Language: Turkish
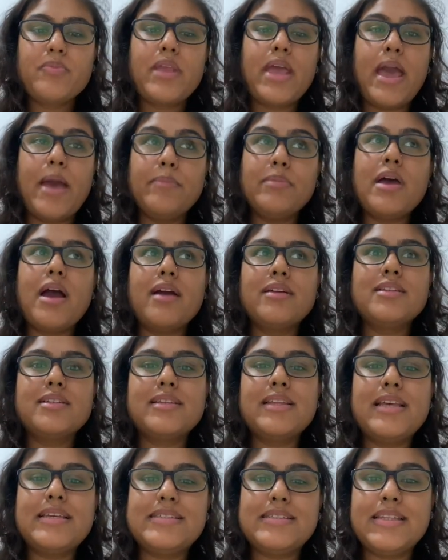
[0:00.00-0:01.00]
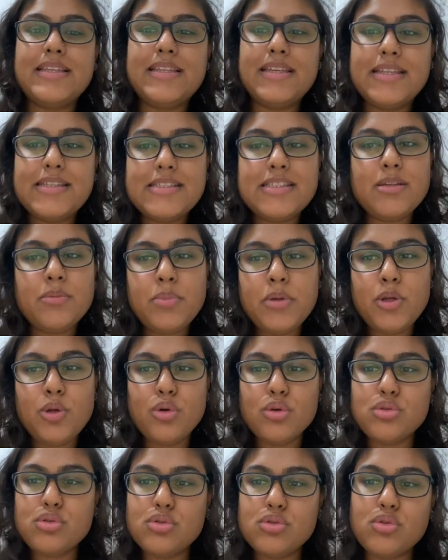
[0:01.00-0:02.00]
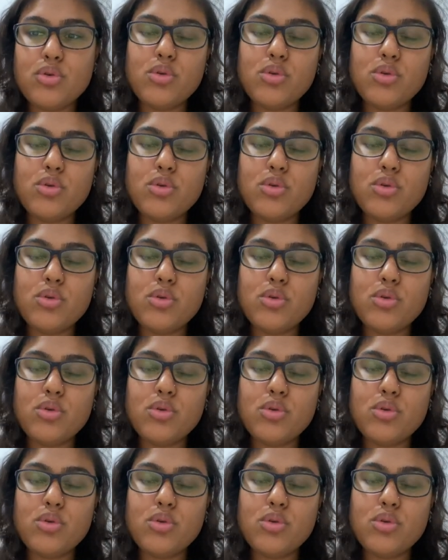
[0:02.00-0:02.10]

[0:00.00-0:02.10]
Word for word: hem de artık ne istediğinizi biliyorsunuz.